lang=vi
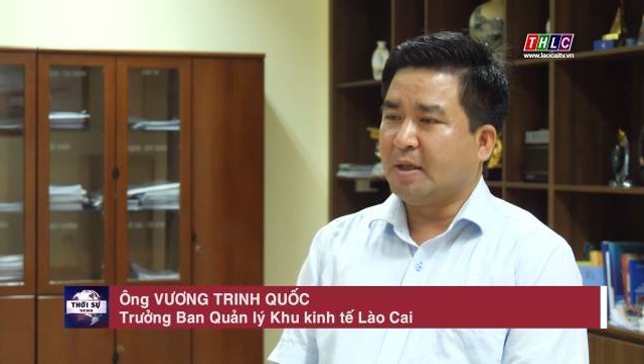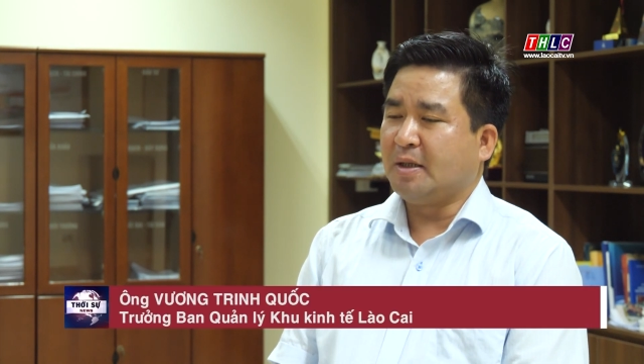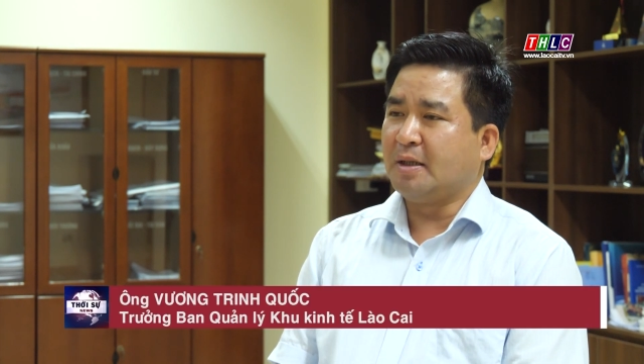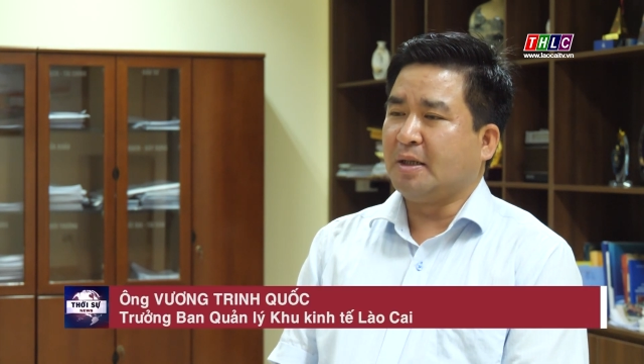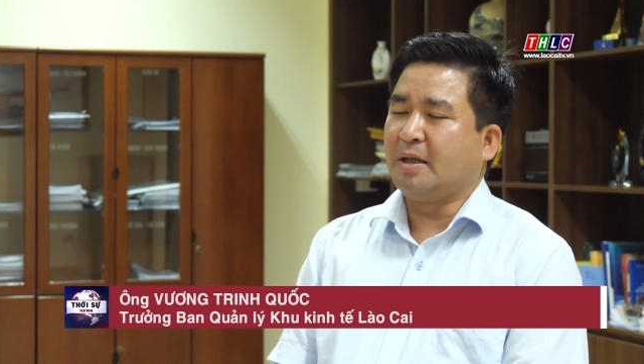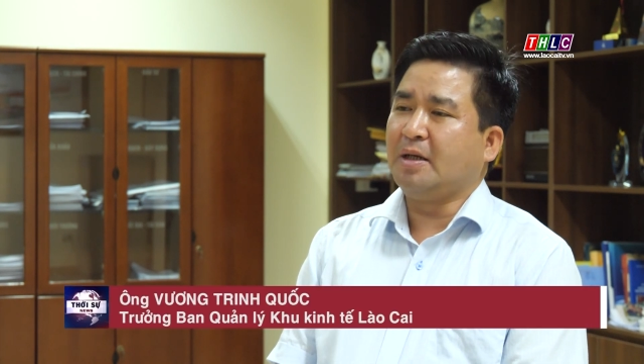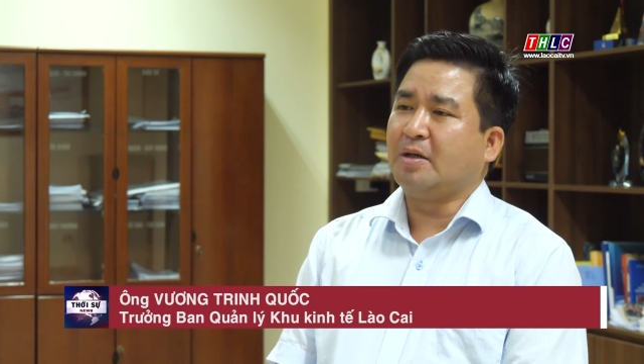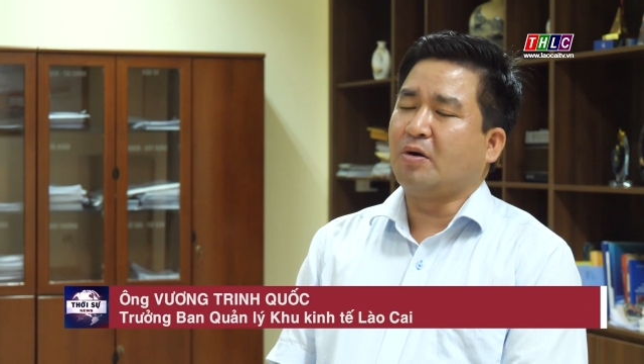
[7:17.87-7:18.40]
Đấy,
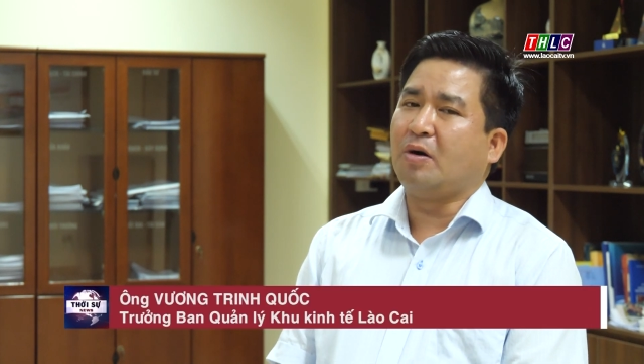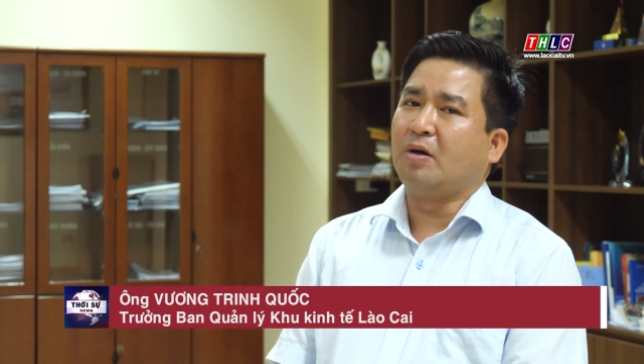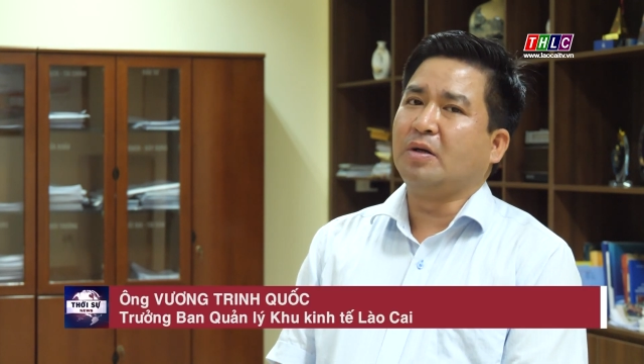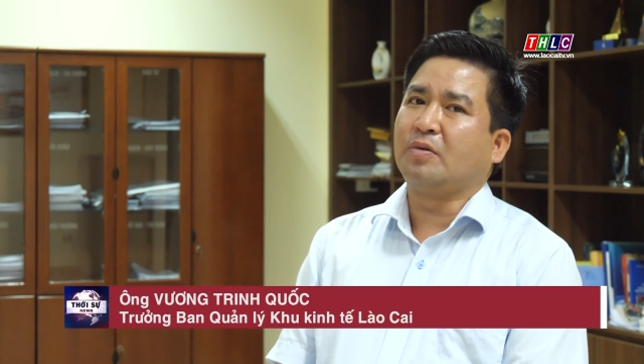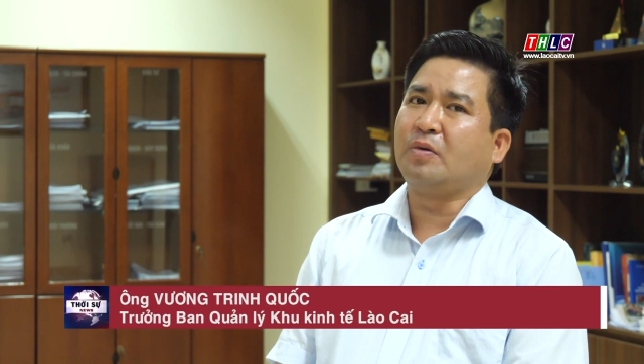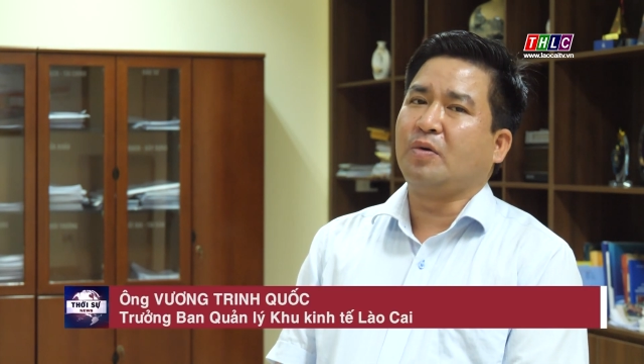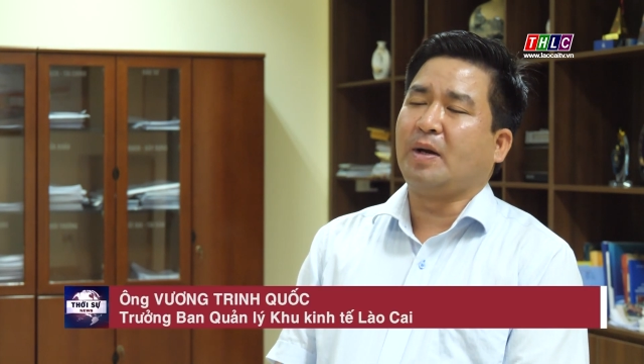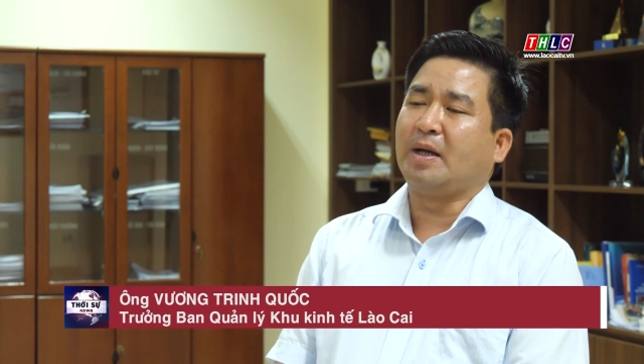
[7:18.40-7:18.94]
để khi có
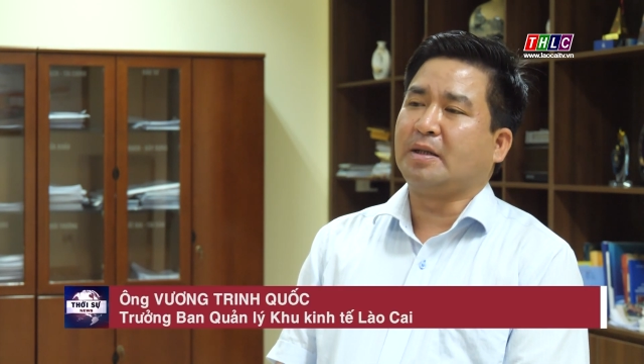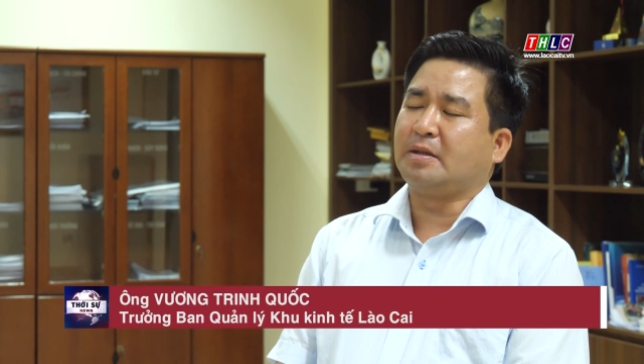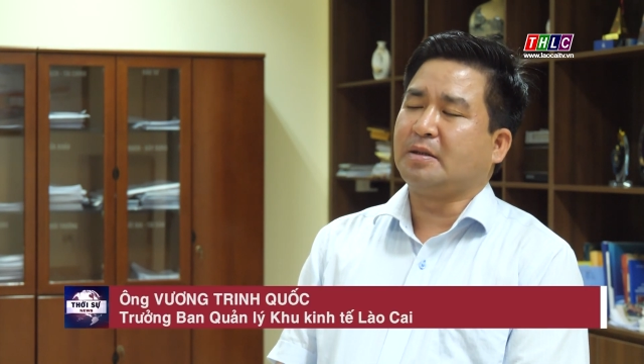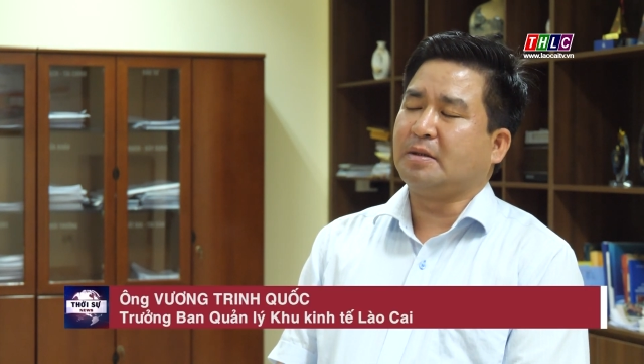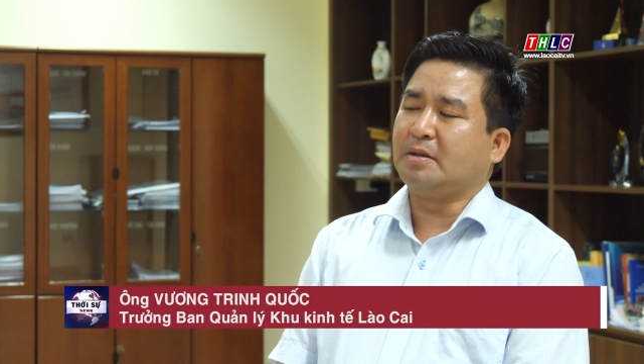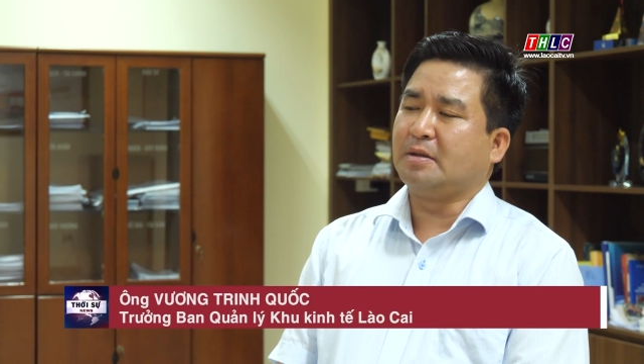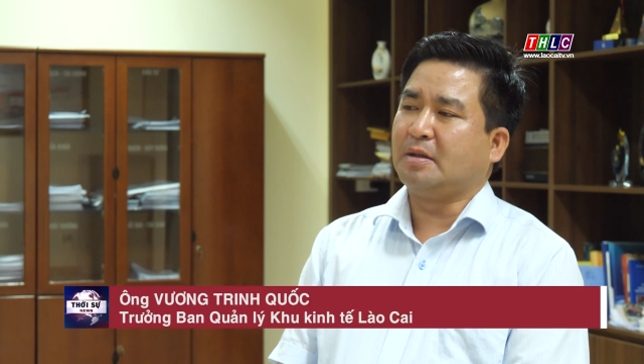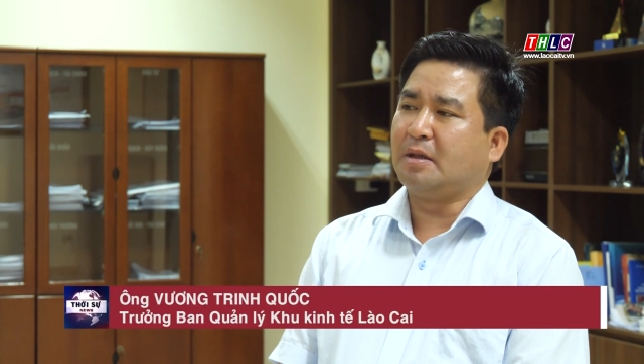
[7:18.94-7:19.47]
được quy hoạch
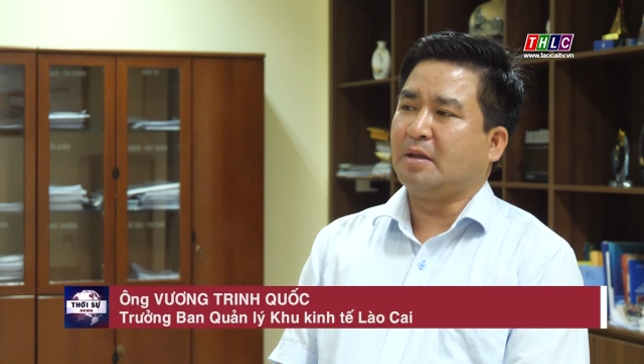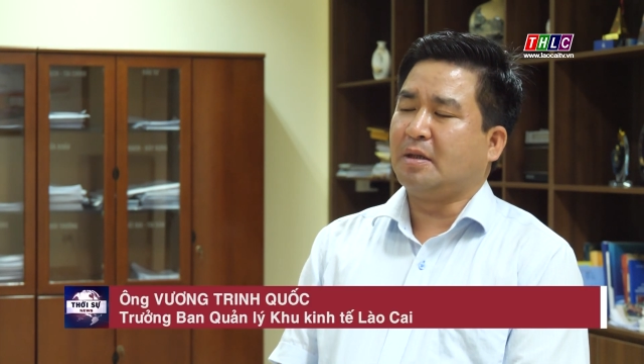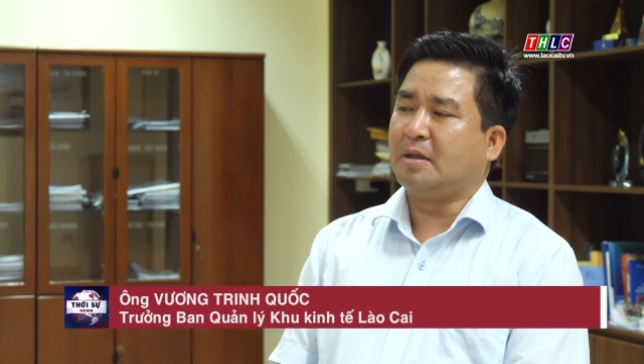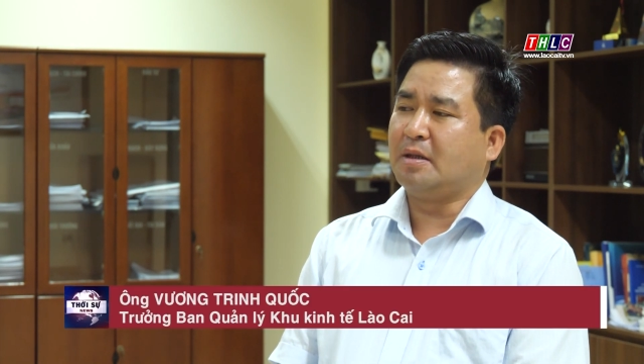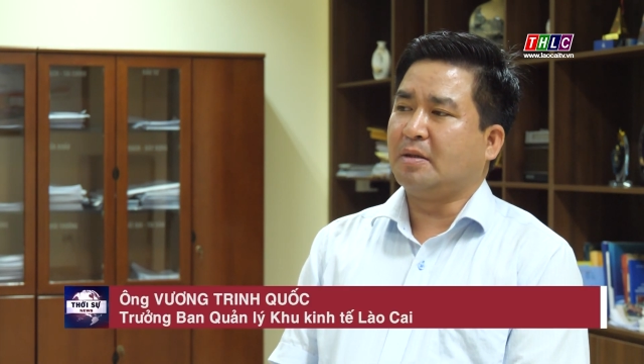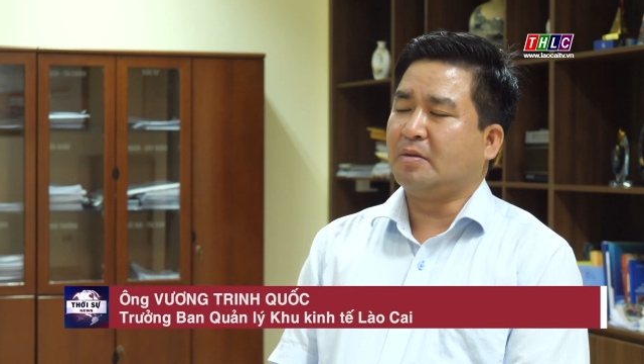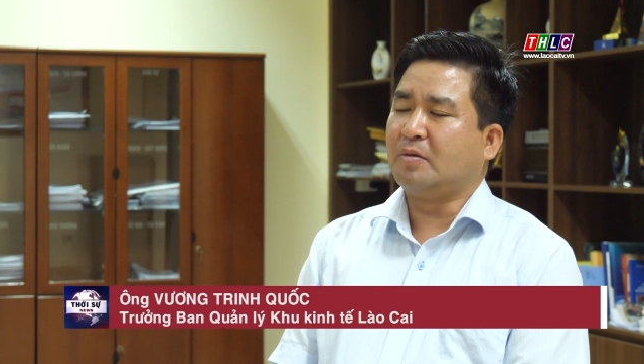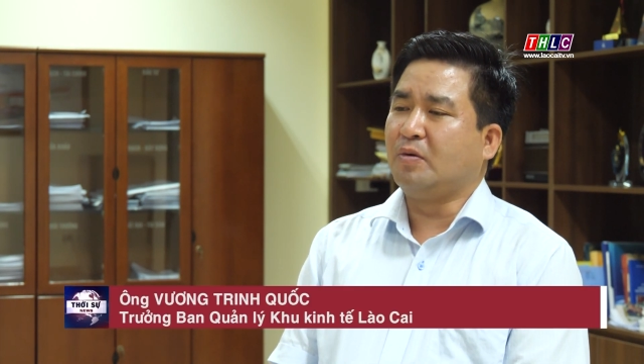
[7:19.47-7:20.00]

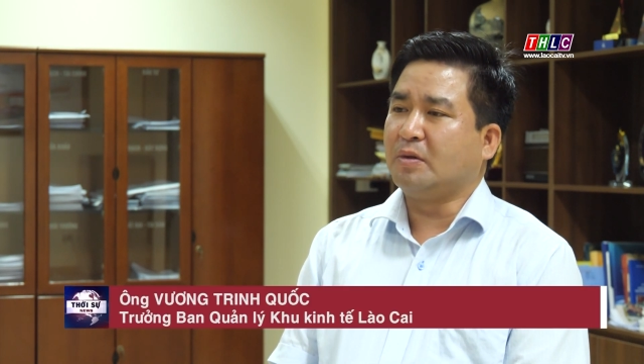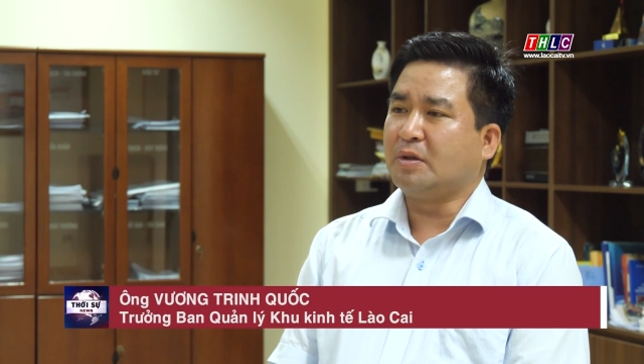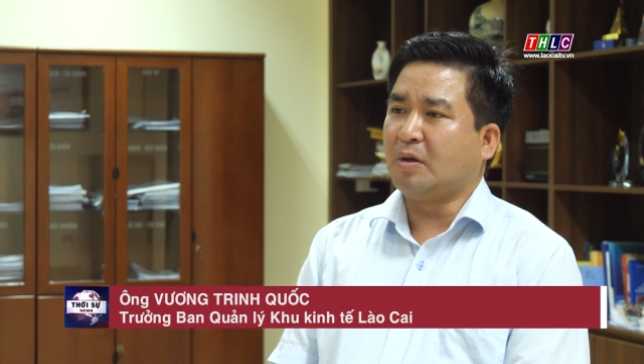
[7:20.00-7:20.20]
uh, khu,